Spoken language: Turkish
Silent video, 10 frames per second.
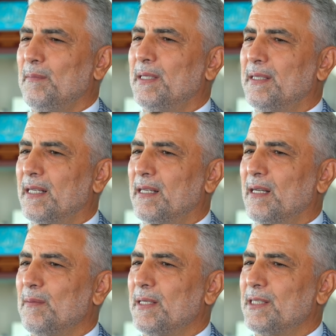Bir tek
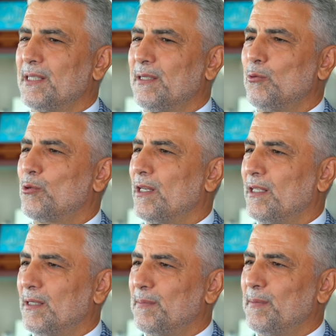Almanca'da 3
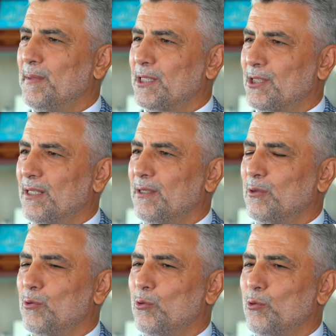aylık bir
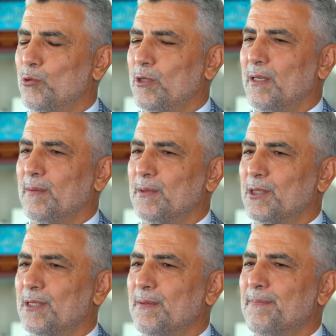başlangıç kursu
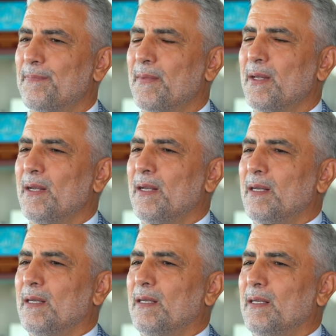almıştım.
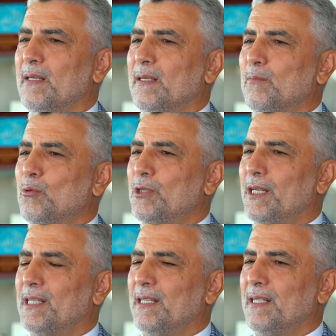E, bu
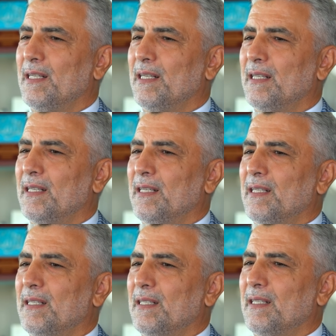şekilde
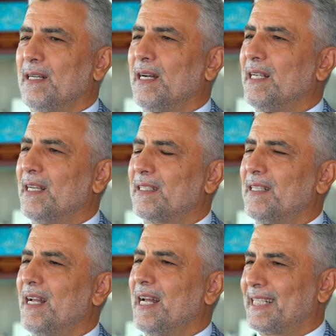e,
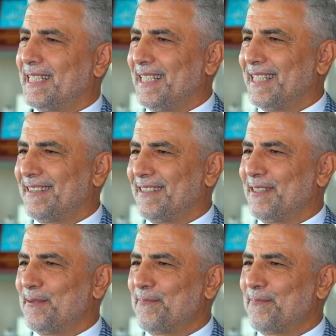hayata erken atıldım.